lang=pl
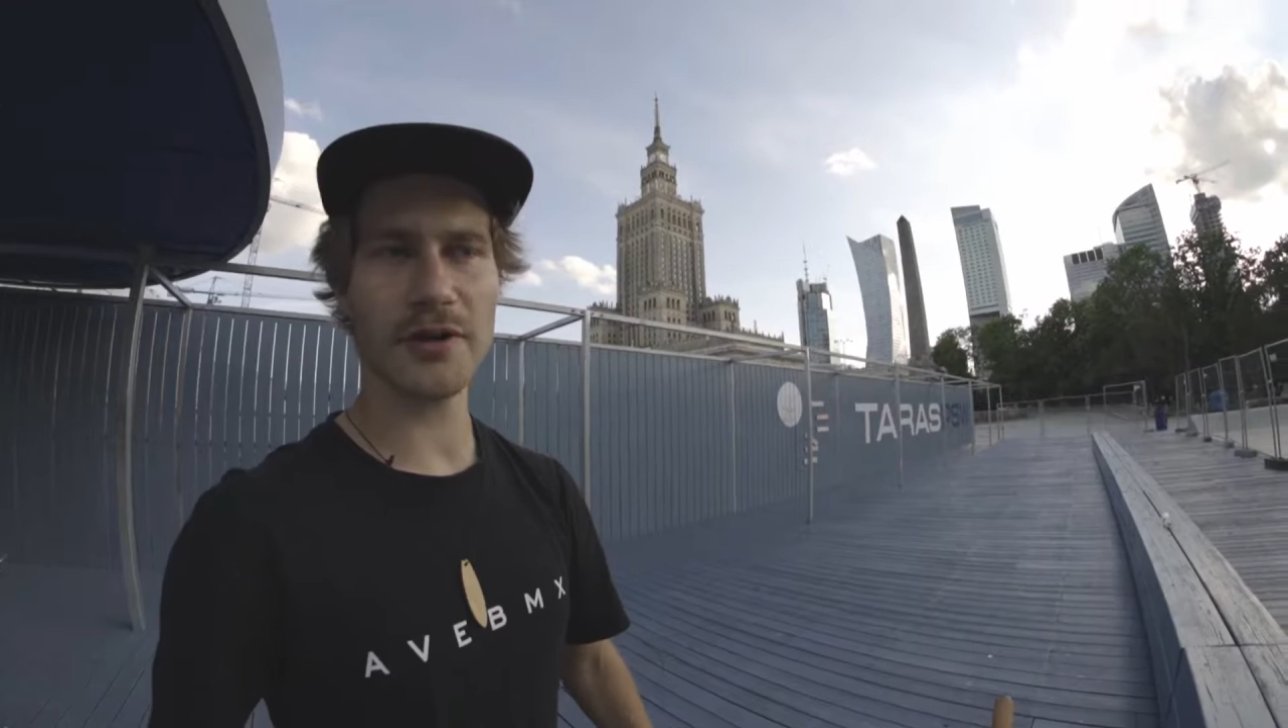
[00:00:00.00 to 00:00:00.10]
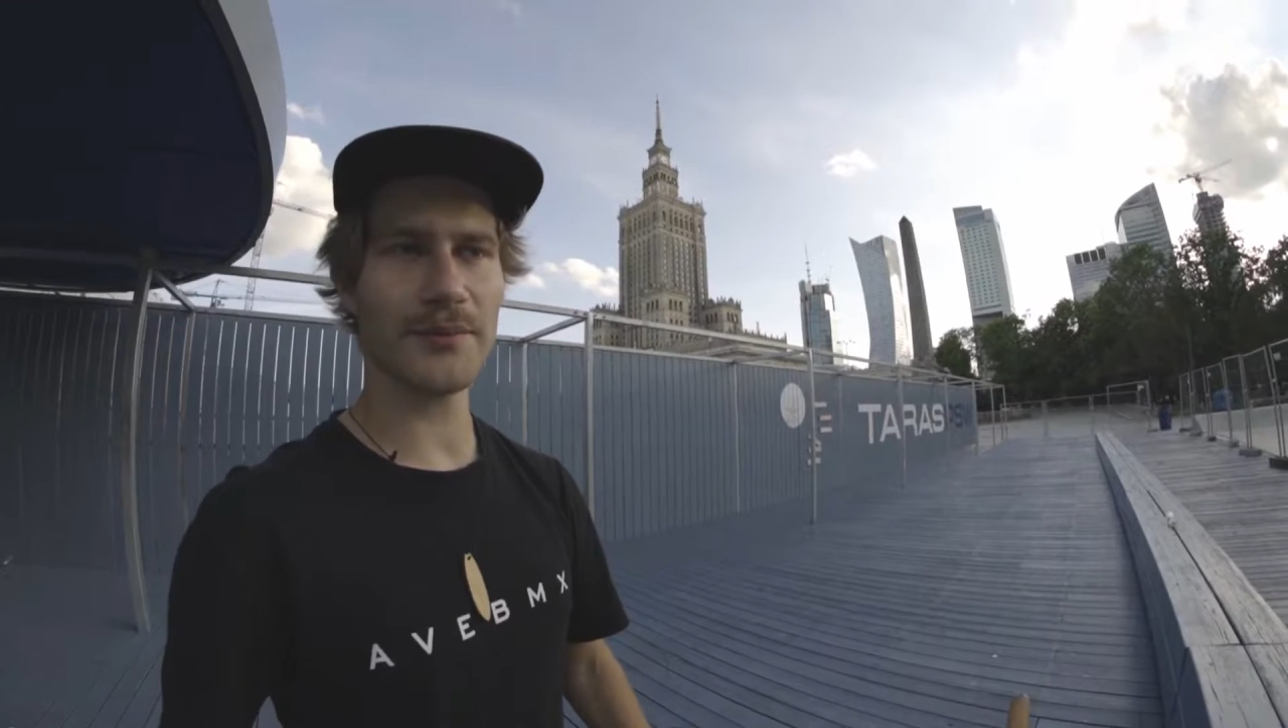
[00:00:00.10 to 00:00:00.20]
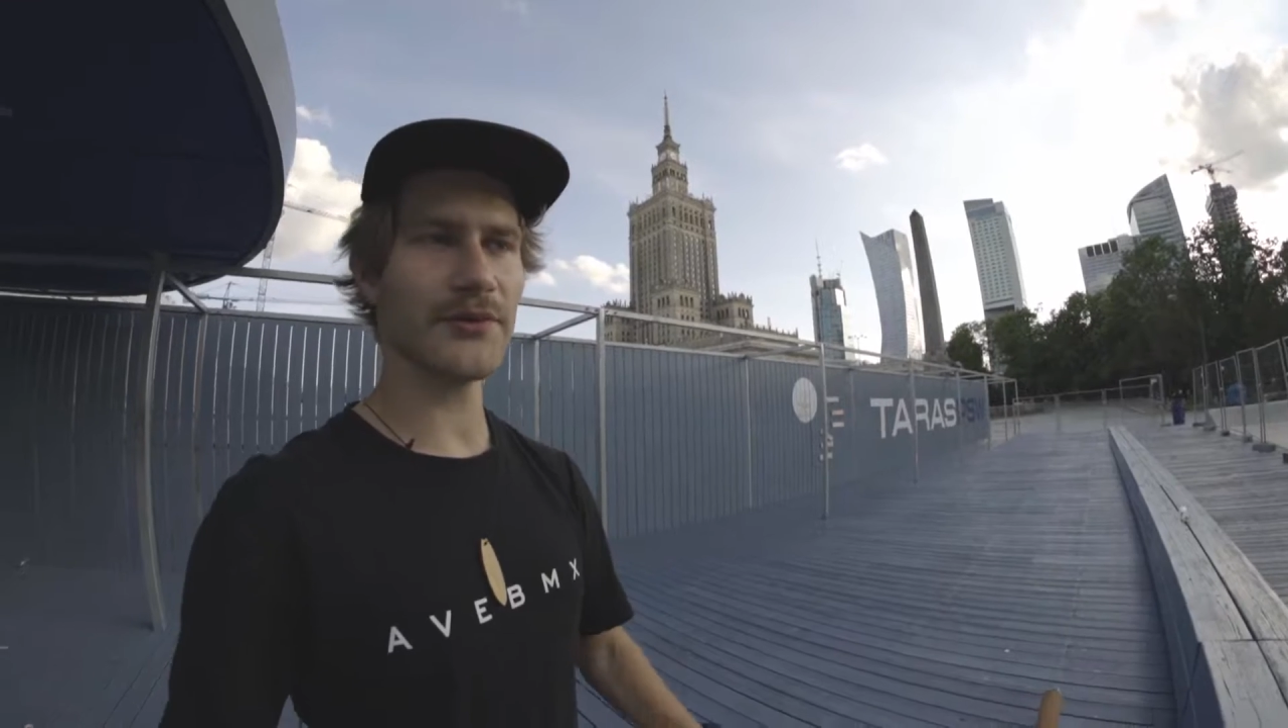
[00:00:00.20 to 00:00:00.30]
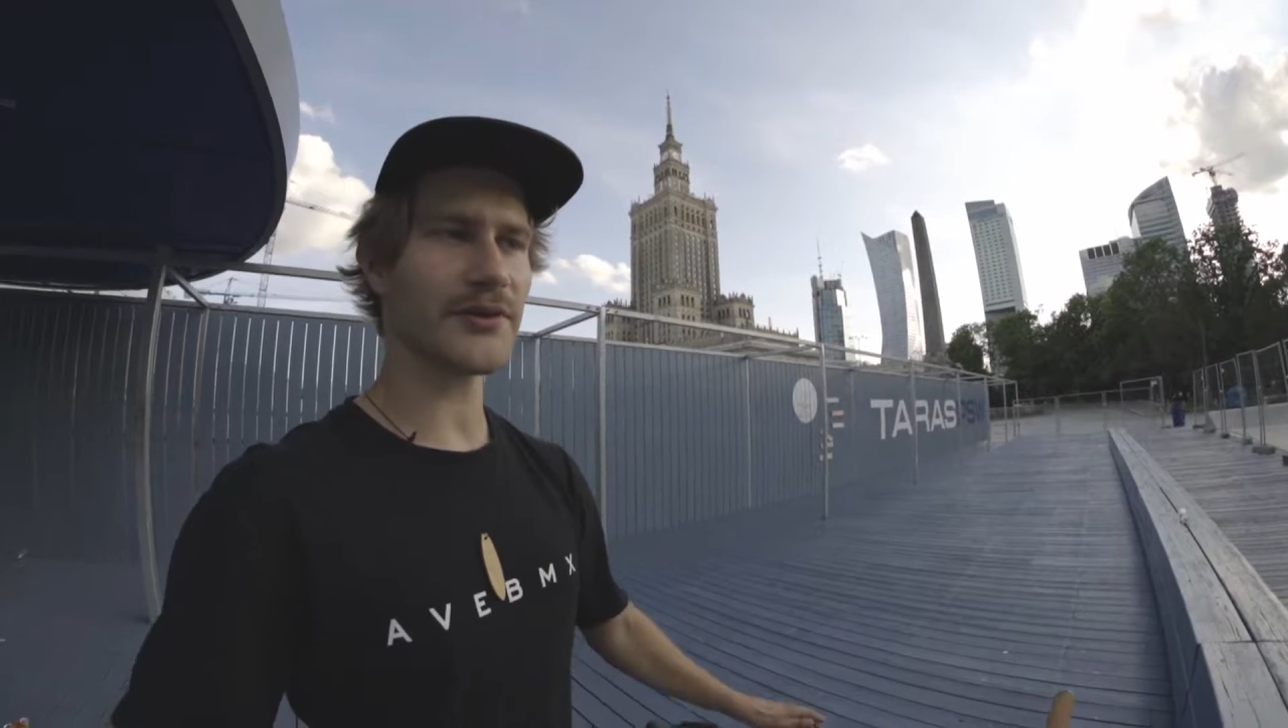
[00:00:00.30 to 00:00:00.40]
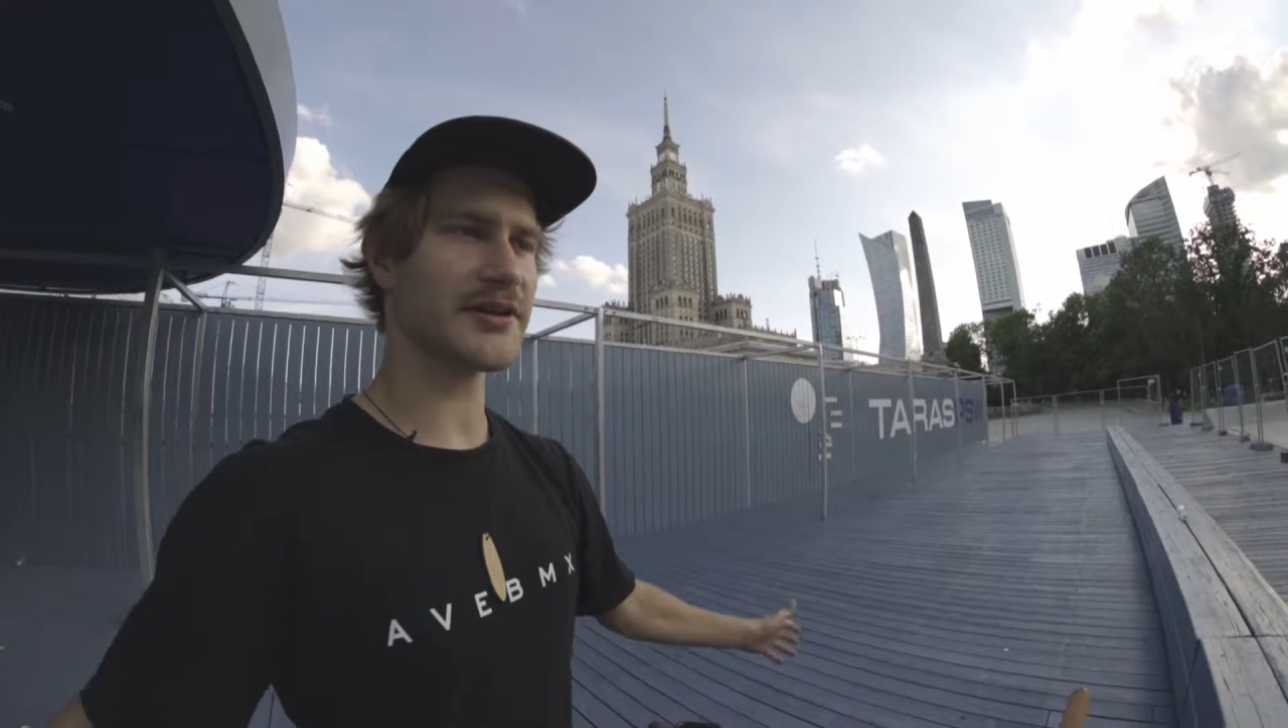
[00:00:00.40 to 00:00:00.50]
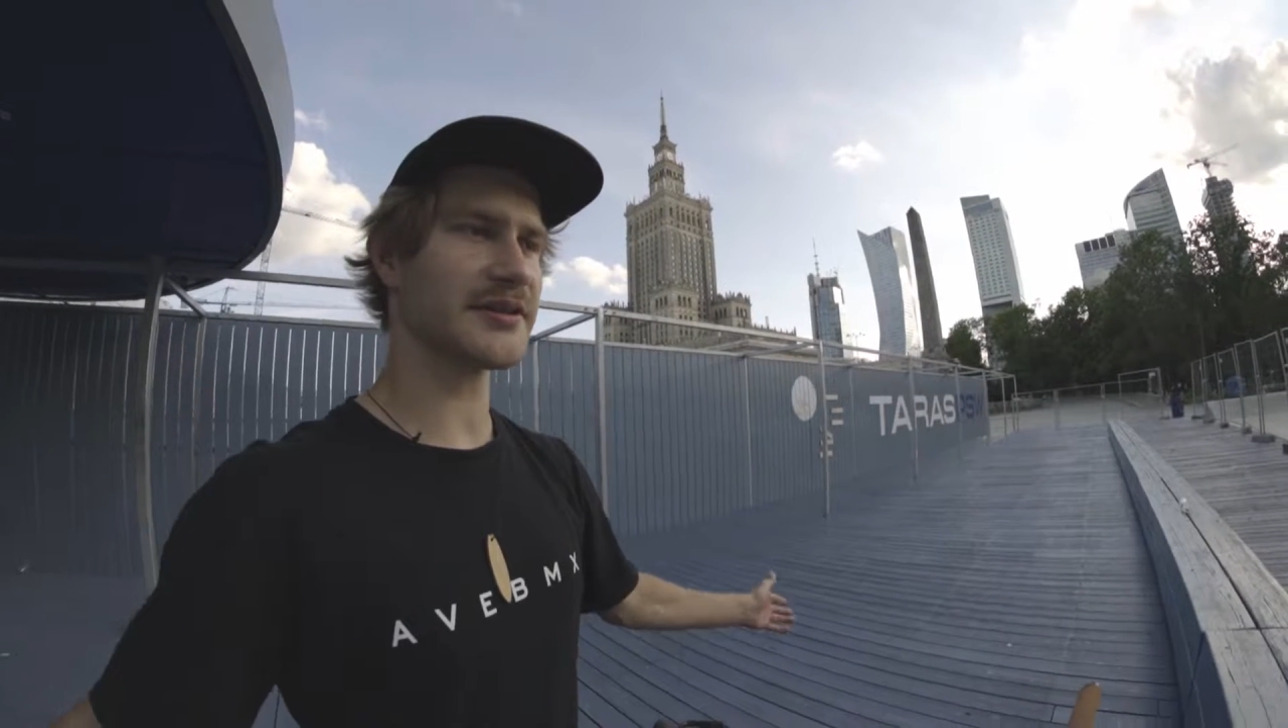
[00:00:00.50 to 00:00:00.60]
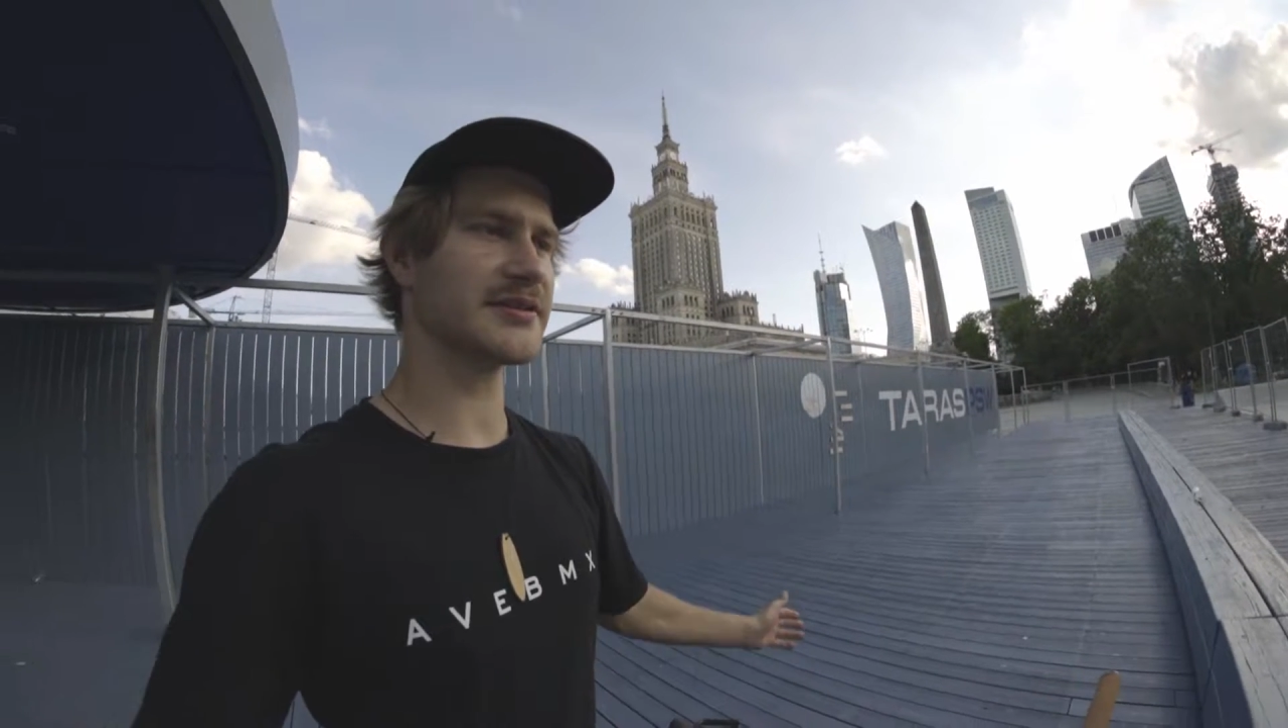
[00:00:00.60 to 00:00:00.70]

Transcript: No, murki się